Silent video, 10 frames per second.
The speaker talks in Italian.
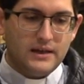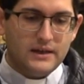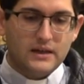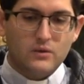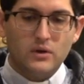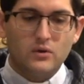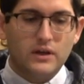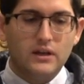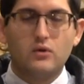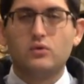anche quello
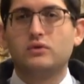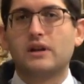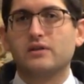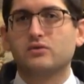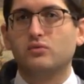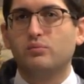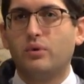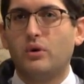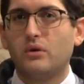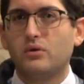che è il contrasto un
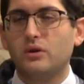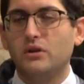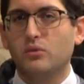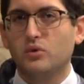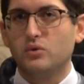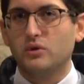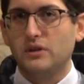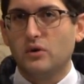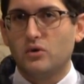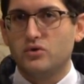po' con il mondo
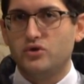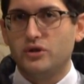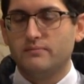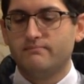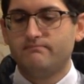di oggi,